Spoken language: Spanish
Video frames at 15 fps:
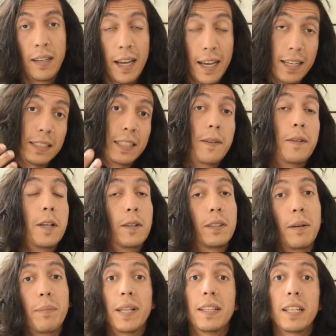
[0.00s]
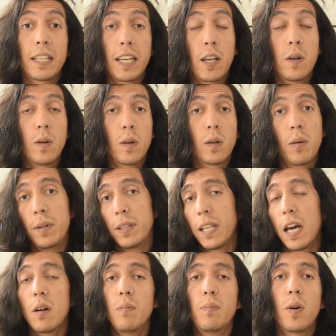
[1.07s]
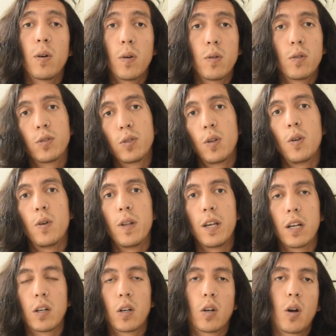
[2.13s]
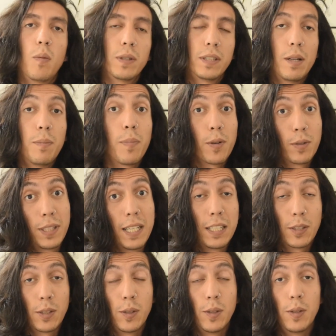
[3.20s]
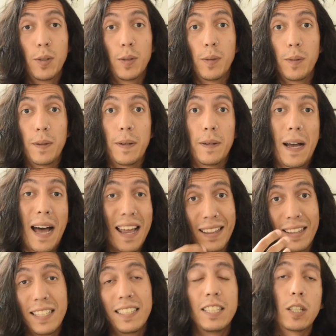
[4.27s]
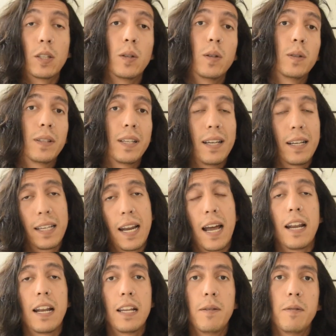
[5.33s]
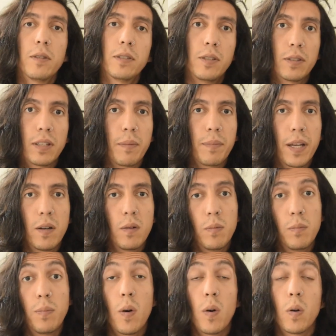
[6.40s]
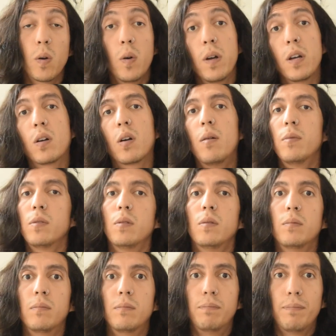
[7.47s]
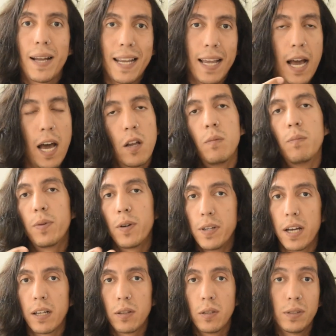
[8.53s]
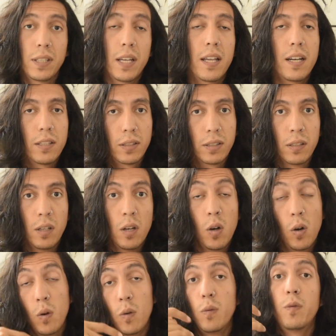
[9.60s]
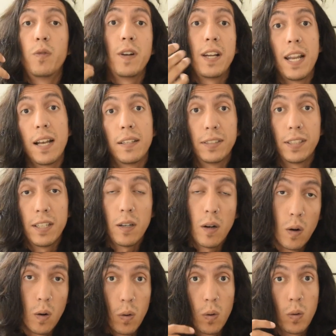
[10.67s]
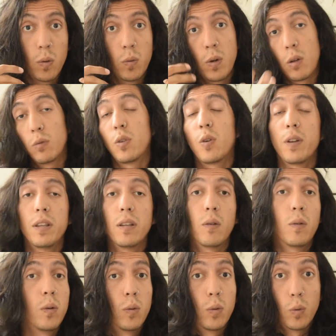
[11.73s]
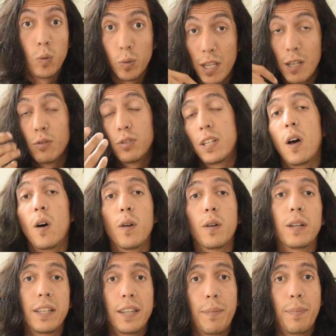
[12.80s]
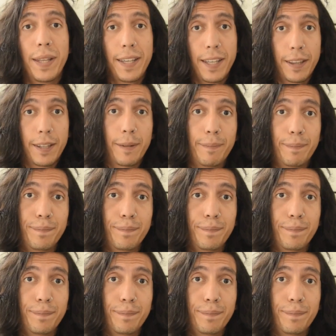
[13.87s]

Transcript: En este video también te quiero comentar un poco no solo de cómo es el proceso ah, artístico de crear el libro, sino también un poco en cómo manejar un proyecto si eres un freelancer o un autor o un ilustrador independiente.